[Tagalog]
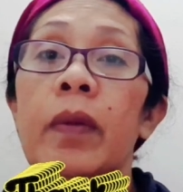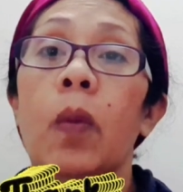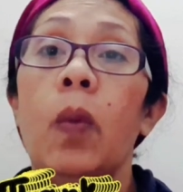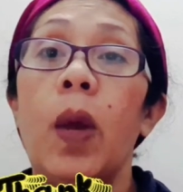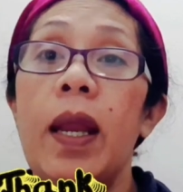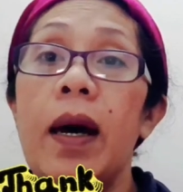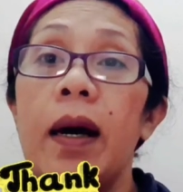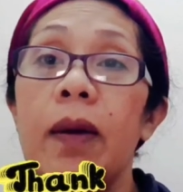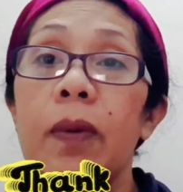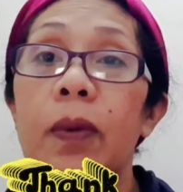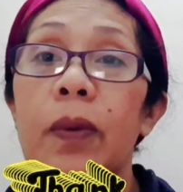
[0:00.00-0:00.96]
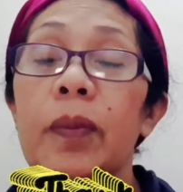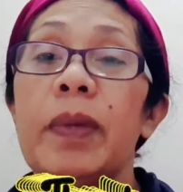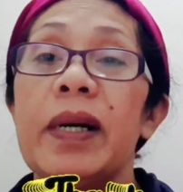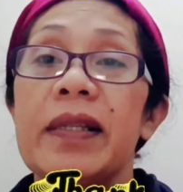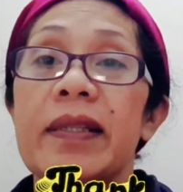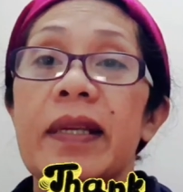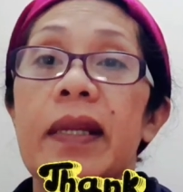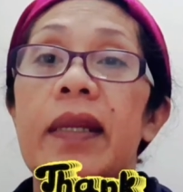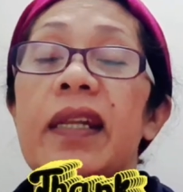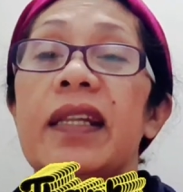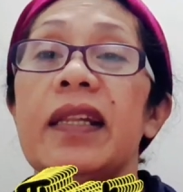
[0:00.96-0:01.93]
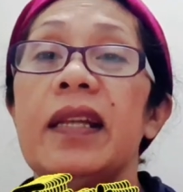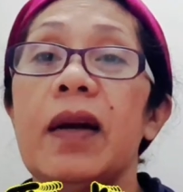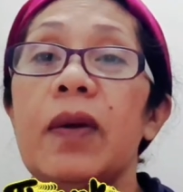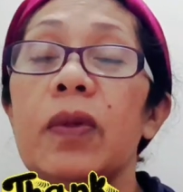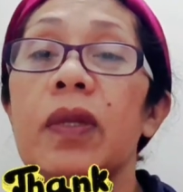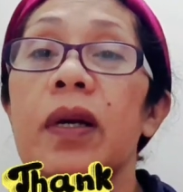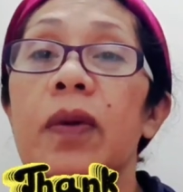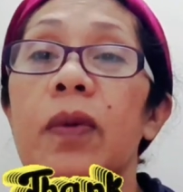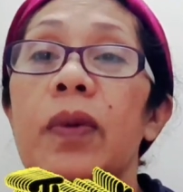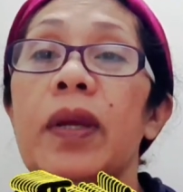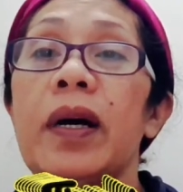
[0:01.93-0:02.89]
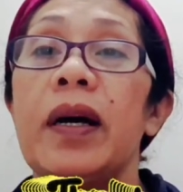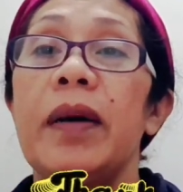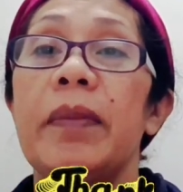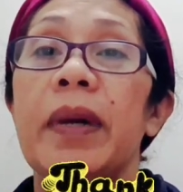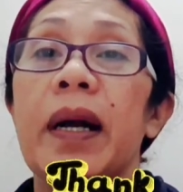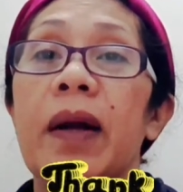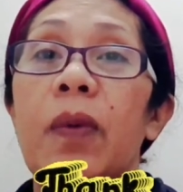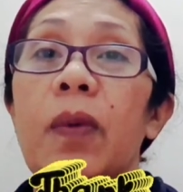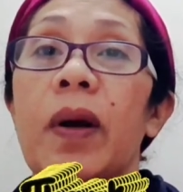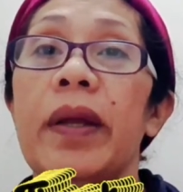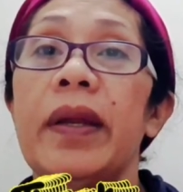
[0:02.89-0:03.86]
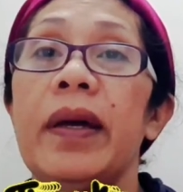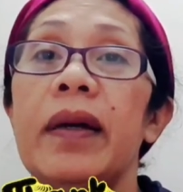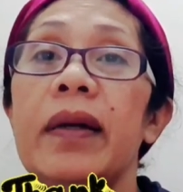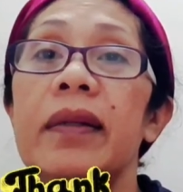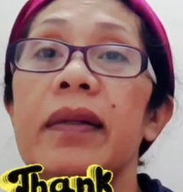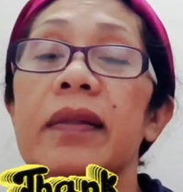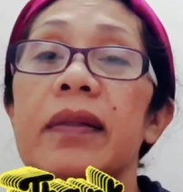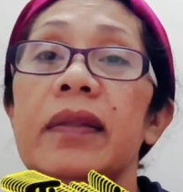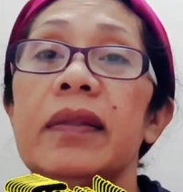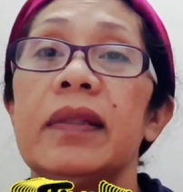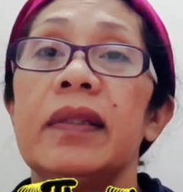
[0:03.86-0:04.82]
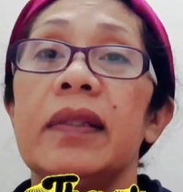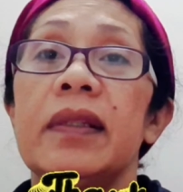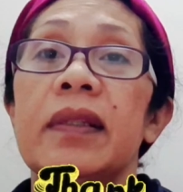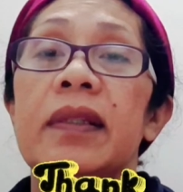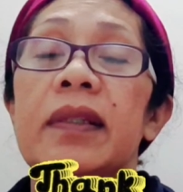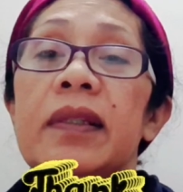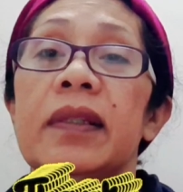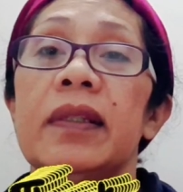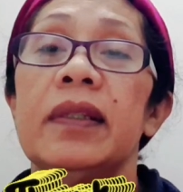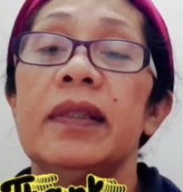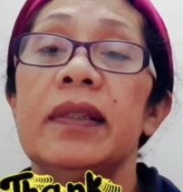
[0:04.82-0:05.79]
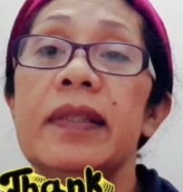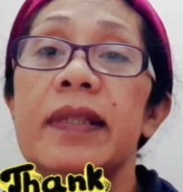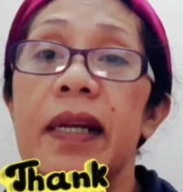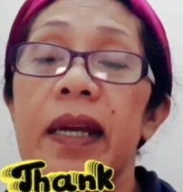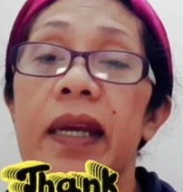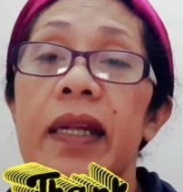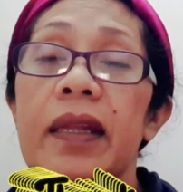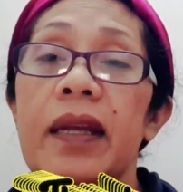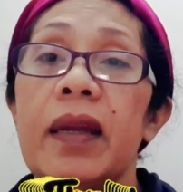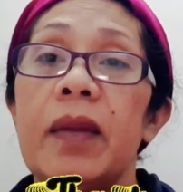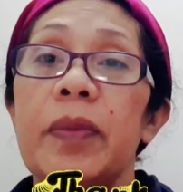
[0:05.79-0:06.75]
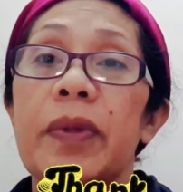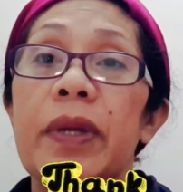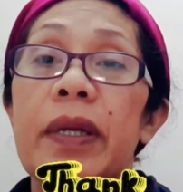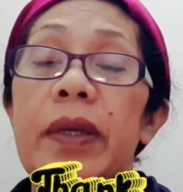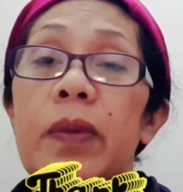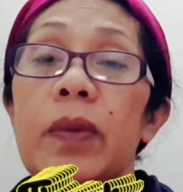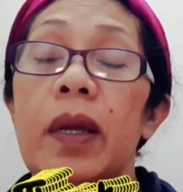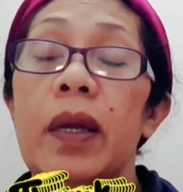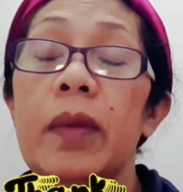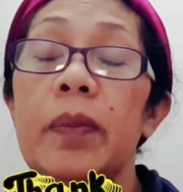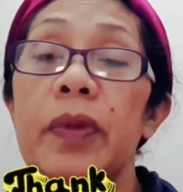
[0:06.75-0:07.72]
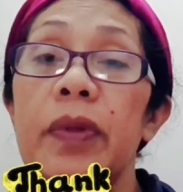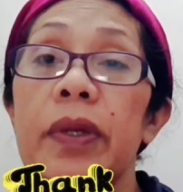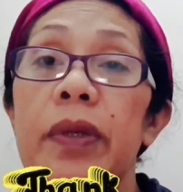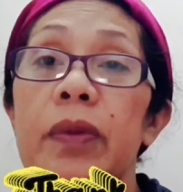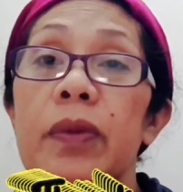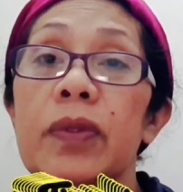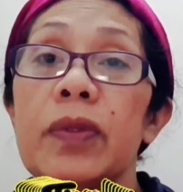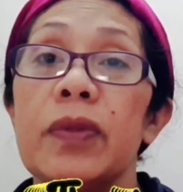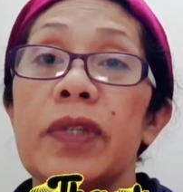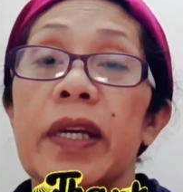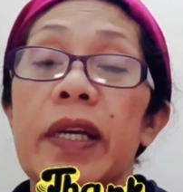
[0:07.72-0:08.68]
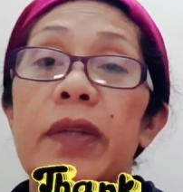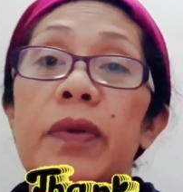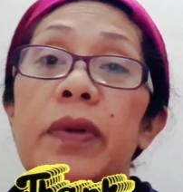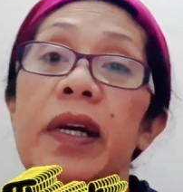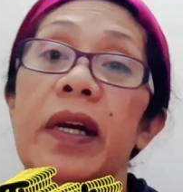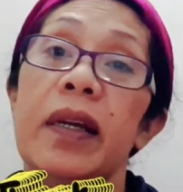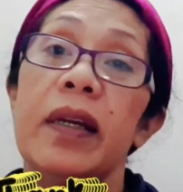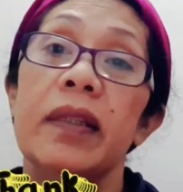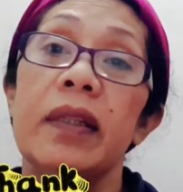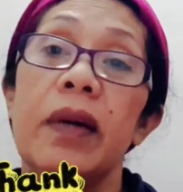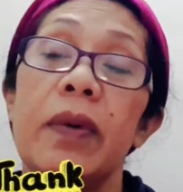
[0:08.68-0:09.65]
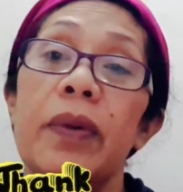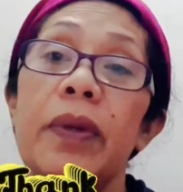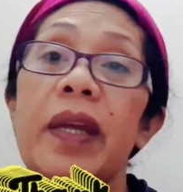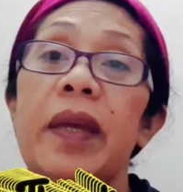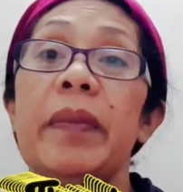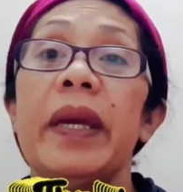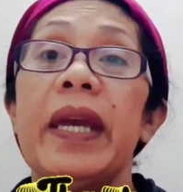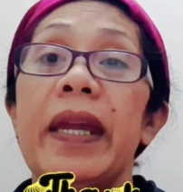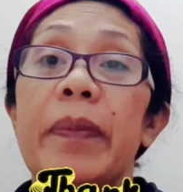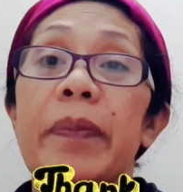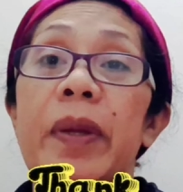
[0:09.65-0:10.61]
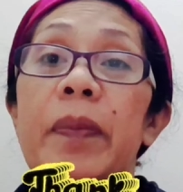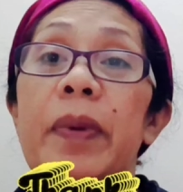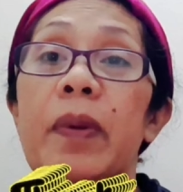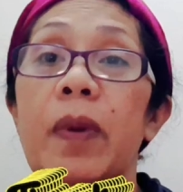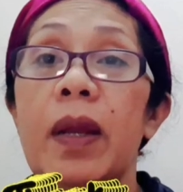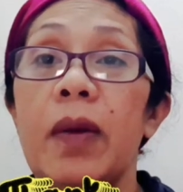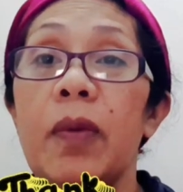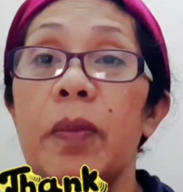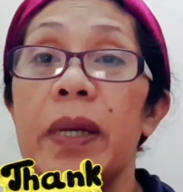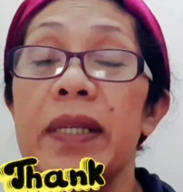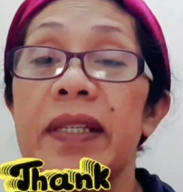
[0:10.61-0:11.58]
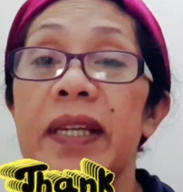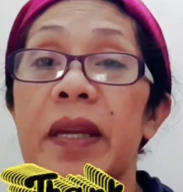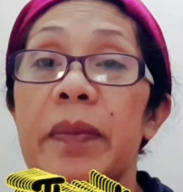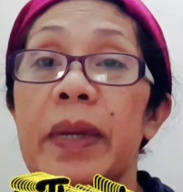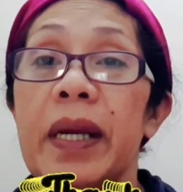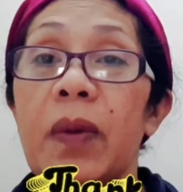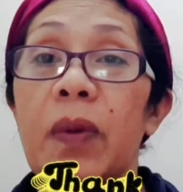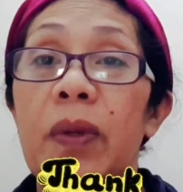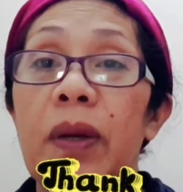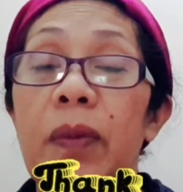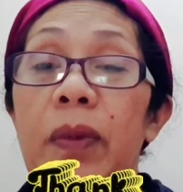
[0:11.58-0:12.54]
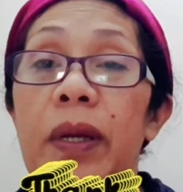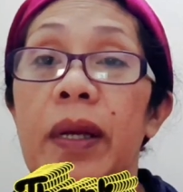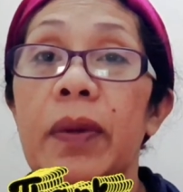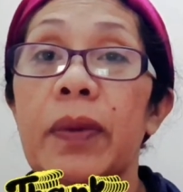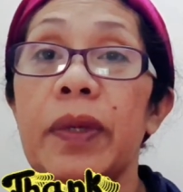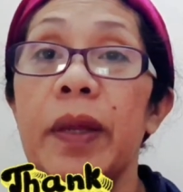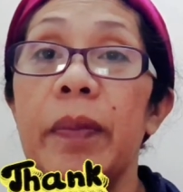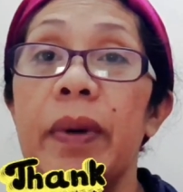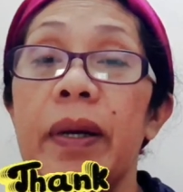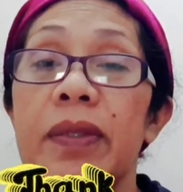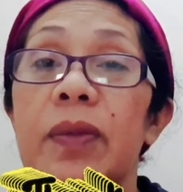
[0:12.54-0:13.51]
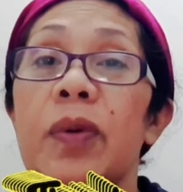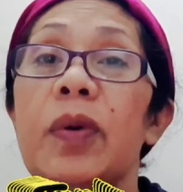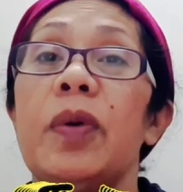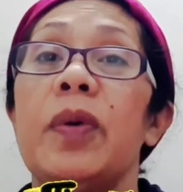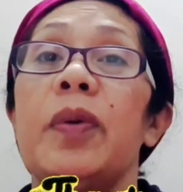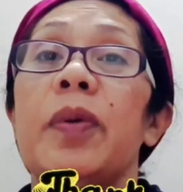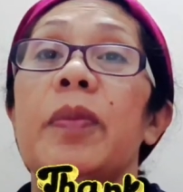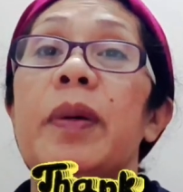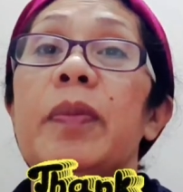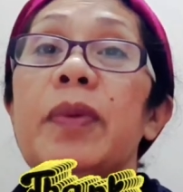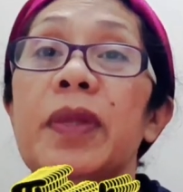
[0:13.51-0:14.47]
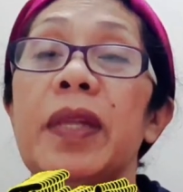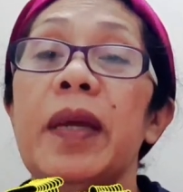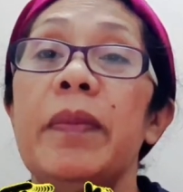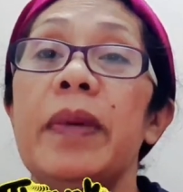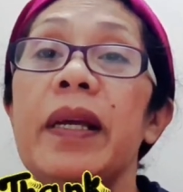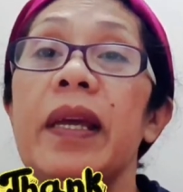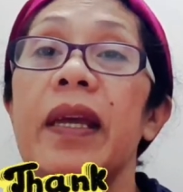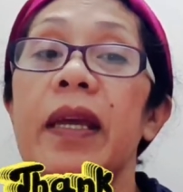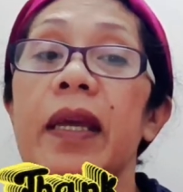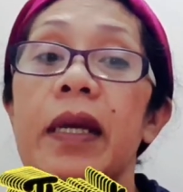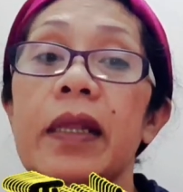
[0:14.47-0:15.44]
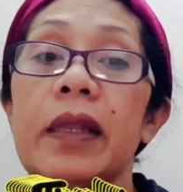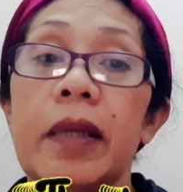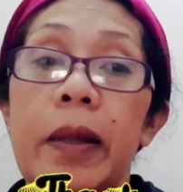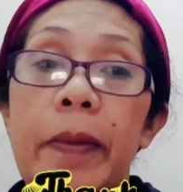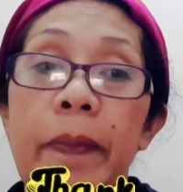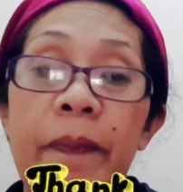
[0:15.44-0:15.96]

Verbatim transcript: wala akong baksin. Natatakot ako na makakuha ng sakit. Alam niyo na yung alam niyo na yung usong sakit yung nakaraang taon eh mahirap na pag wala akong baksin na magkaroon ako ng ganun, di ba? So mabuti mag-iingat na.